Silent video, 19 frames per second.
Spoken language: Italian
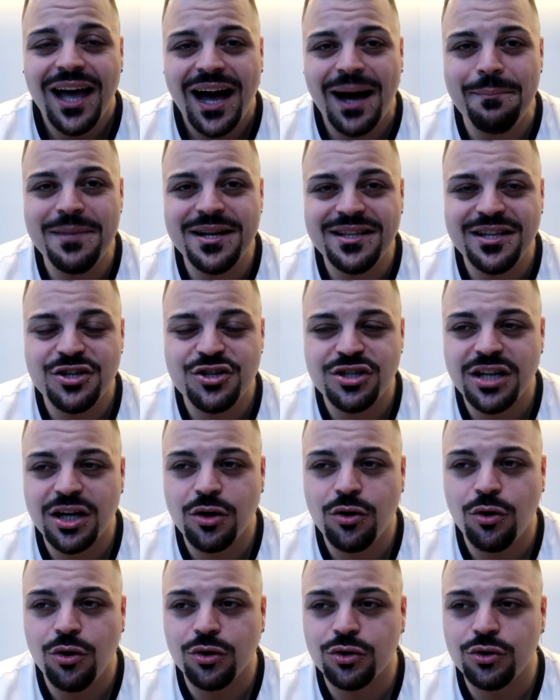a metterci
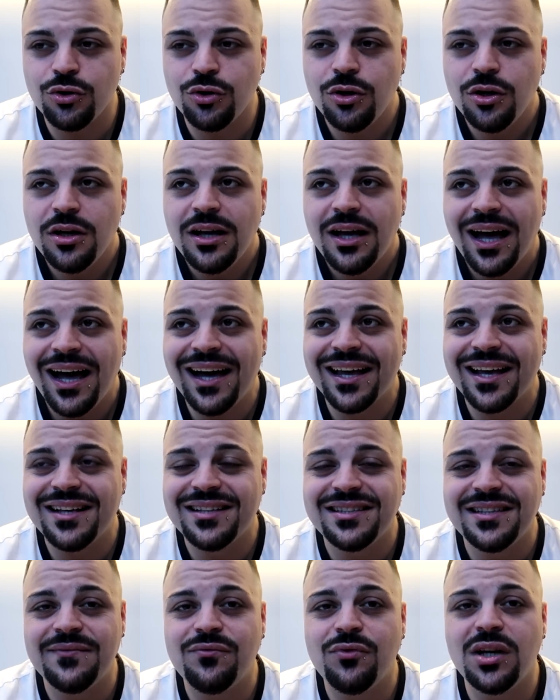d'accordo, anche
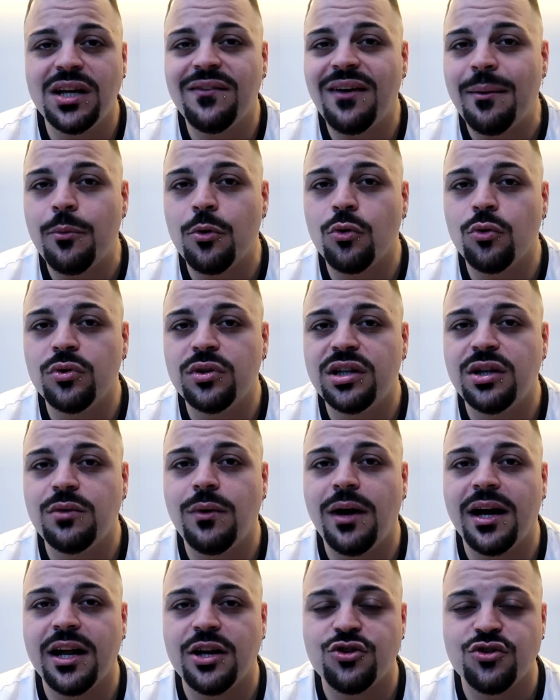se volevamo
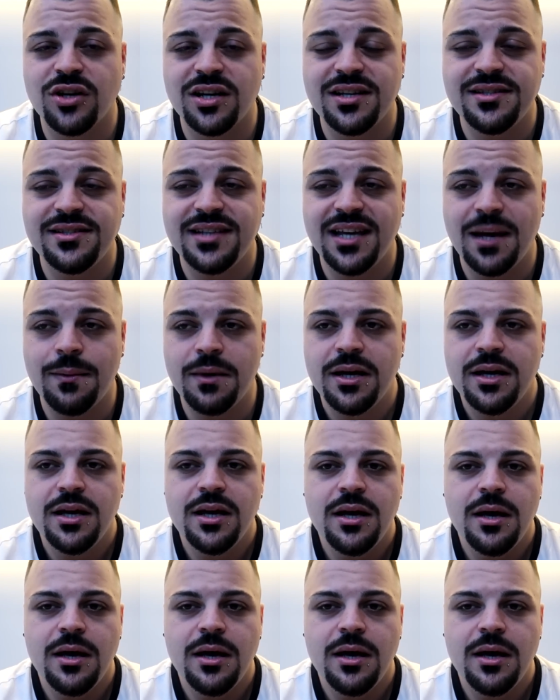continuare a giocare insieme.